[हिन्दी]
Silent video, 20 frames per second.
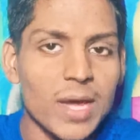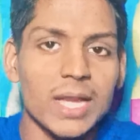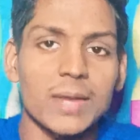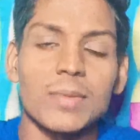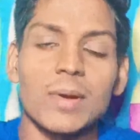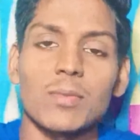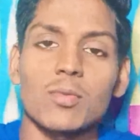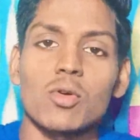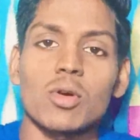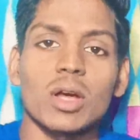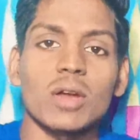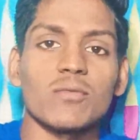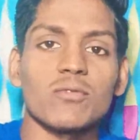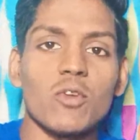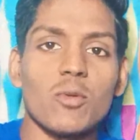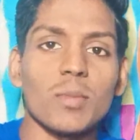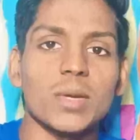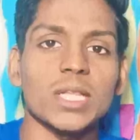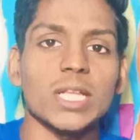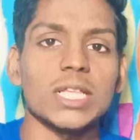के बारे में आपको
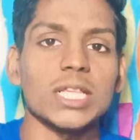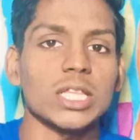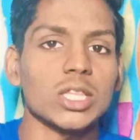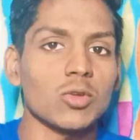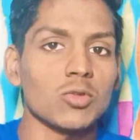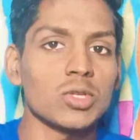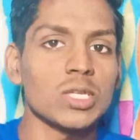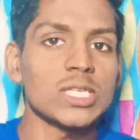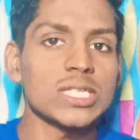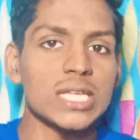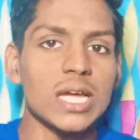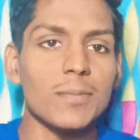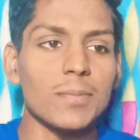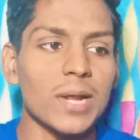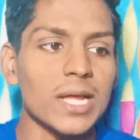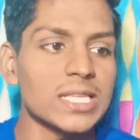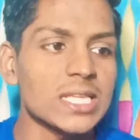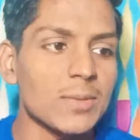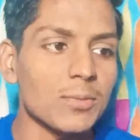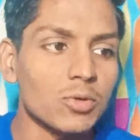कंफर्म बता देता हूँ इसका
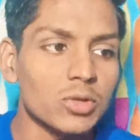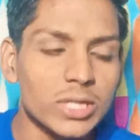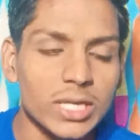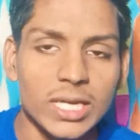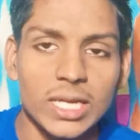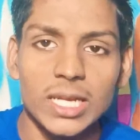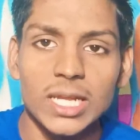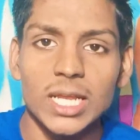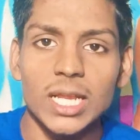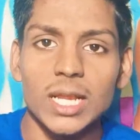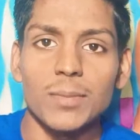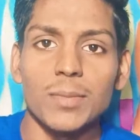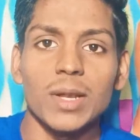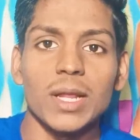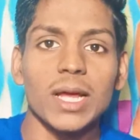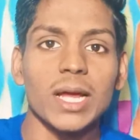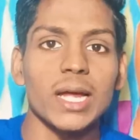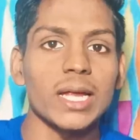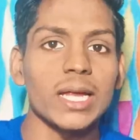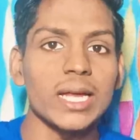प्राइस आपको देखने के लिए
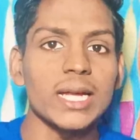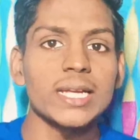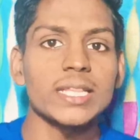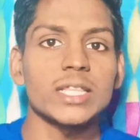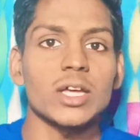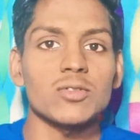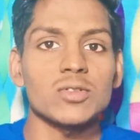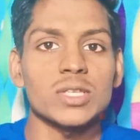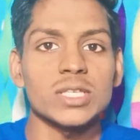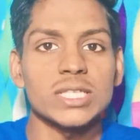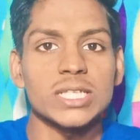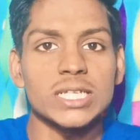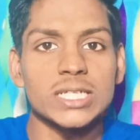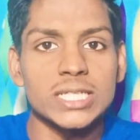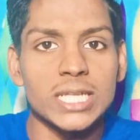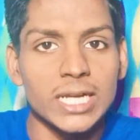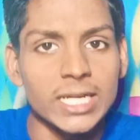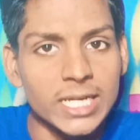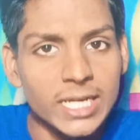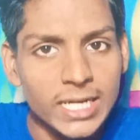मिलेगा एट थाउजेंड सिक्स
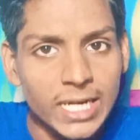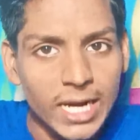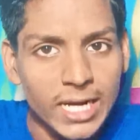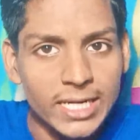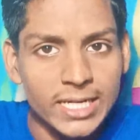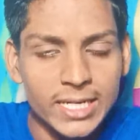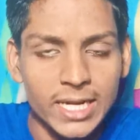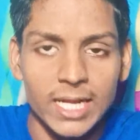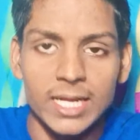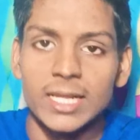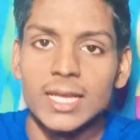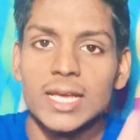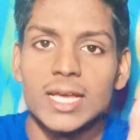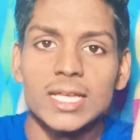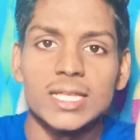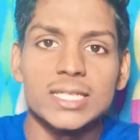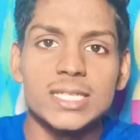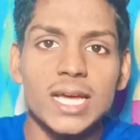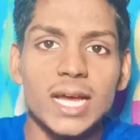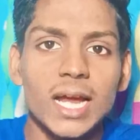हंड्रेड नाइन्टी नाइन
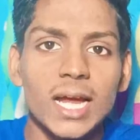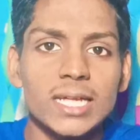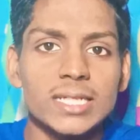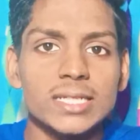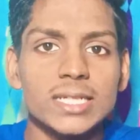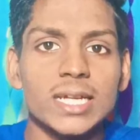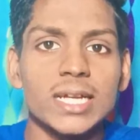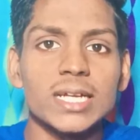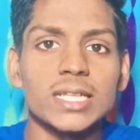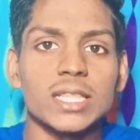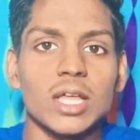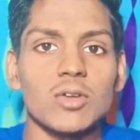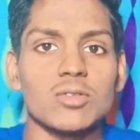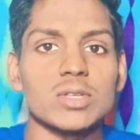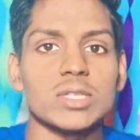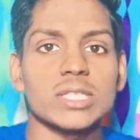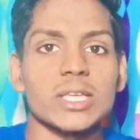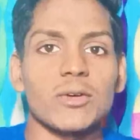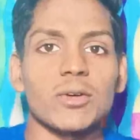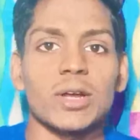जी अगर एट
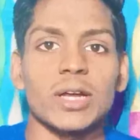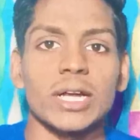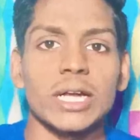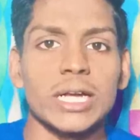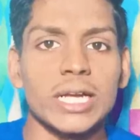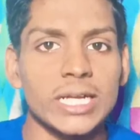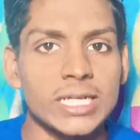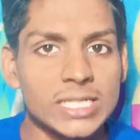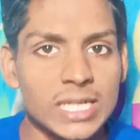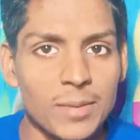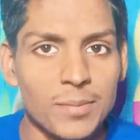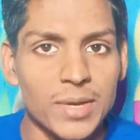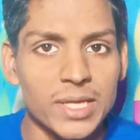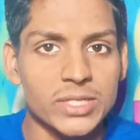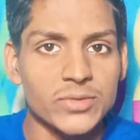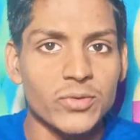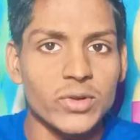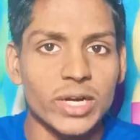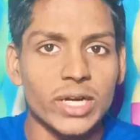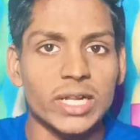थाउजेंड सेवन हंड्रेड इसका
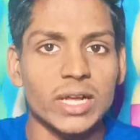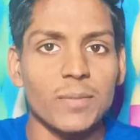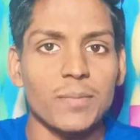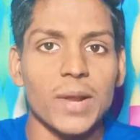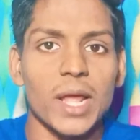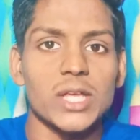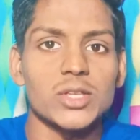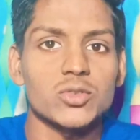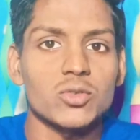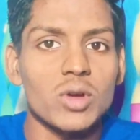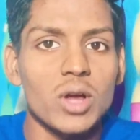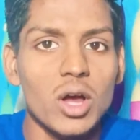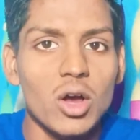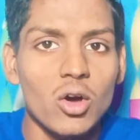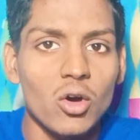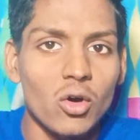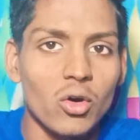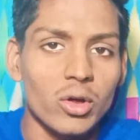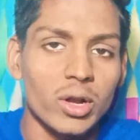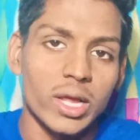बेस वेरियंट का प्राइस होगा
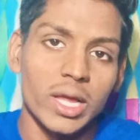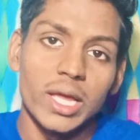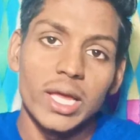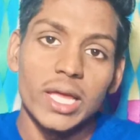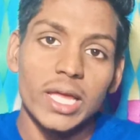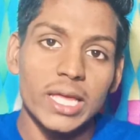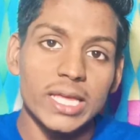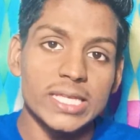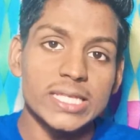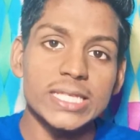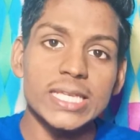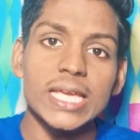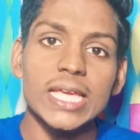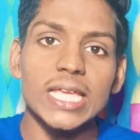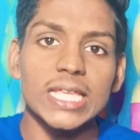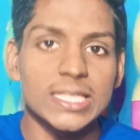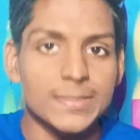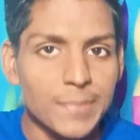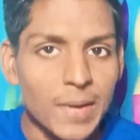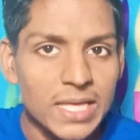और इसके
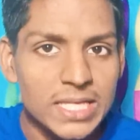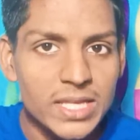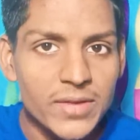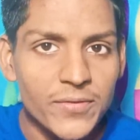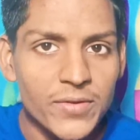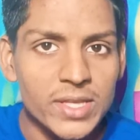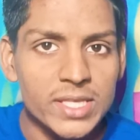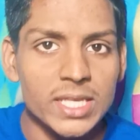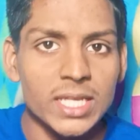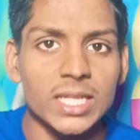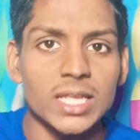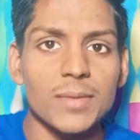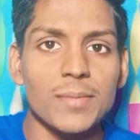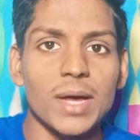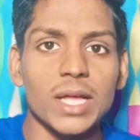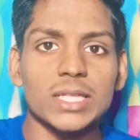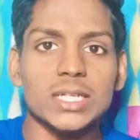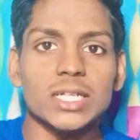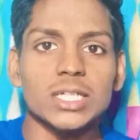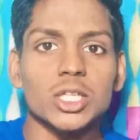स्पेसिफिकेशन की
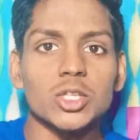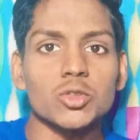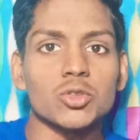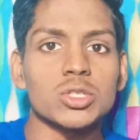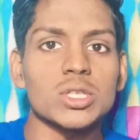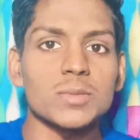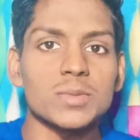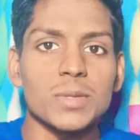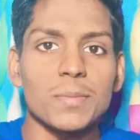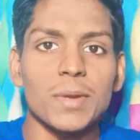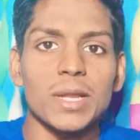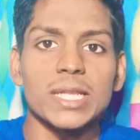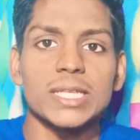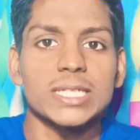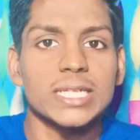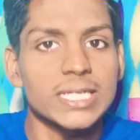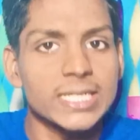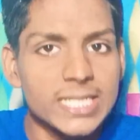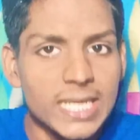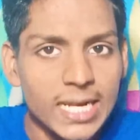बात करते हैं तो सबसे पहले
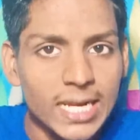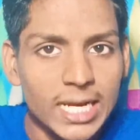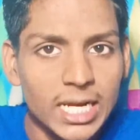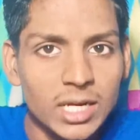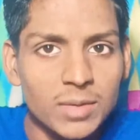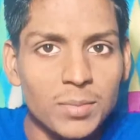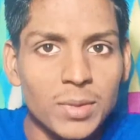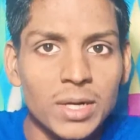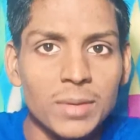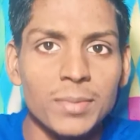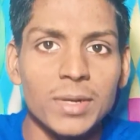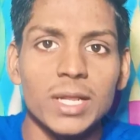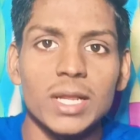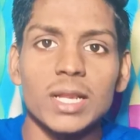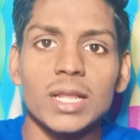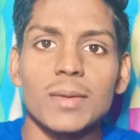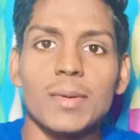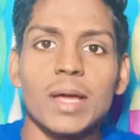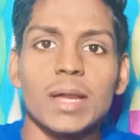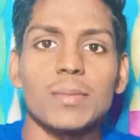इसके डिजाइन एंड बिल्ड मटेरियल
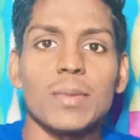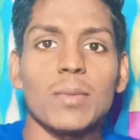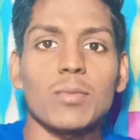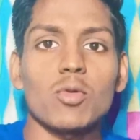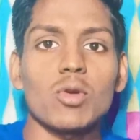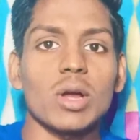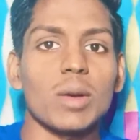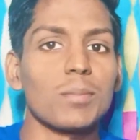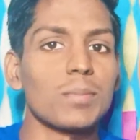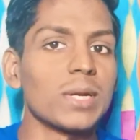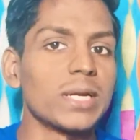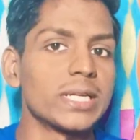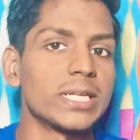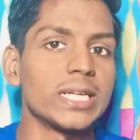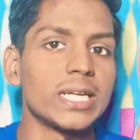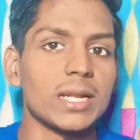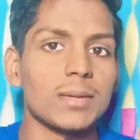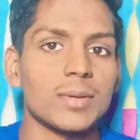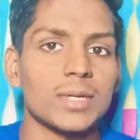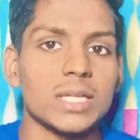के बारे में आपको कंप्लीट
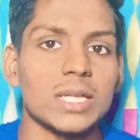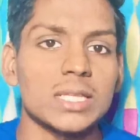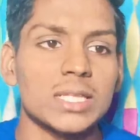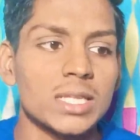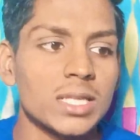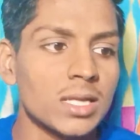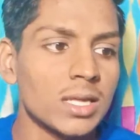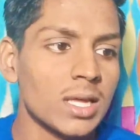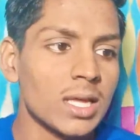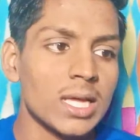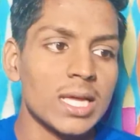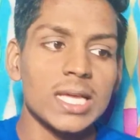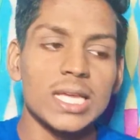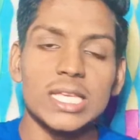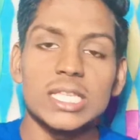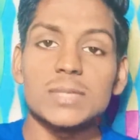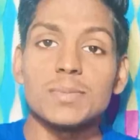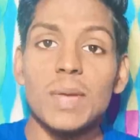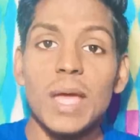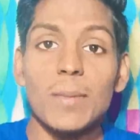डिटेल बताते हैं
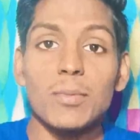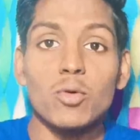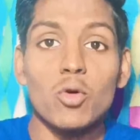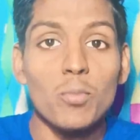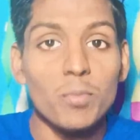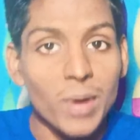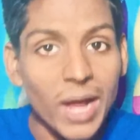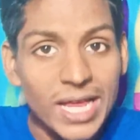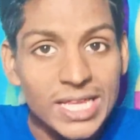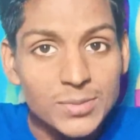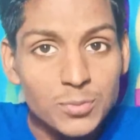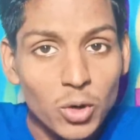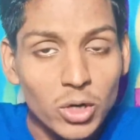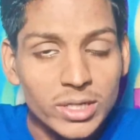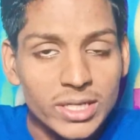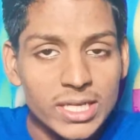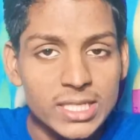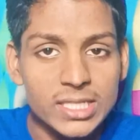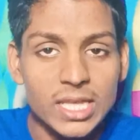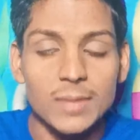इसमें आपको प्राइस पॉइंट
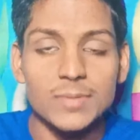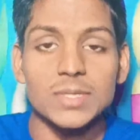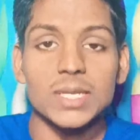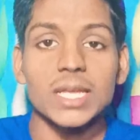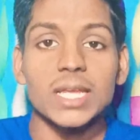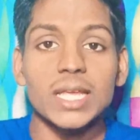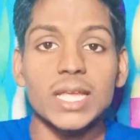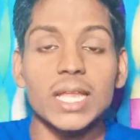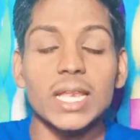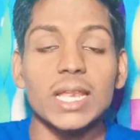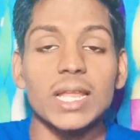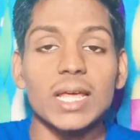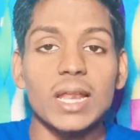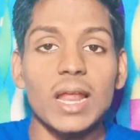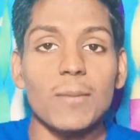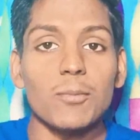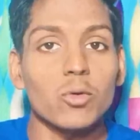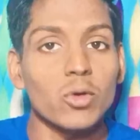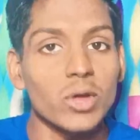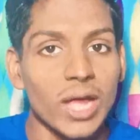के हिसाब से किलर
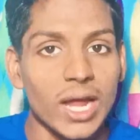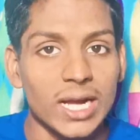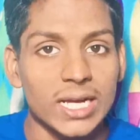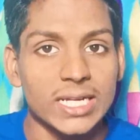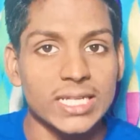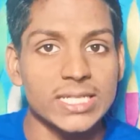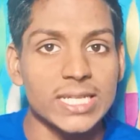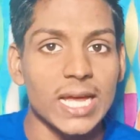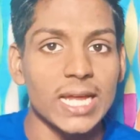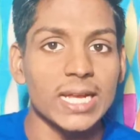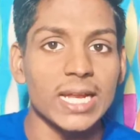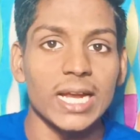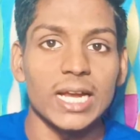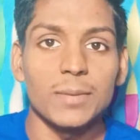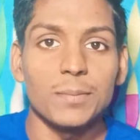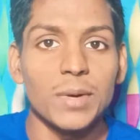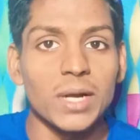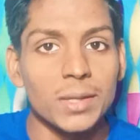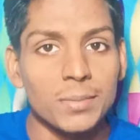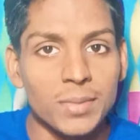आपको यहाँ डिजाइन एंड
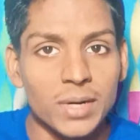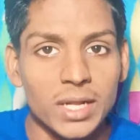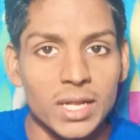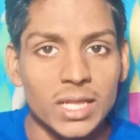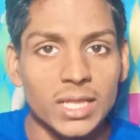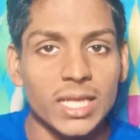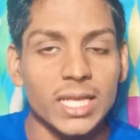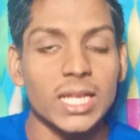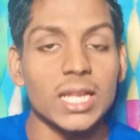बिल्ड मटेरियल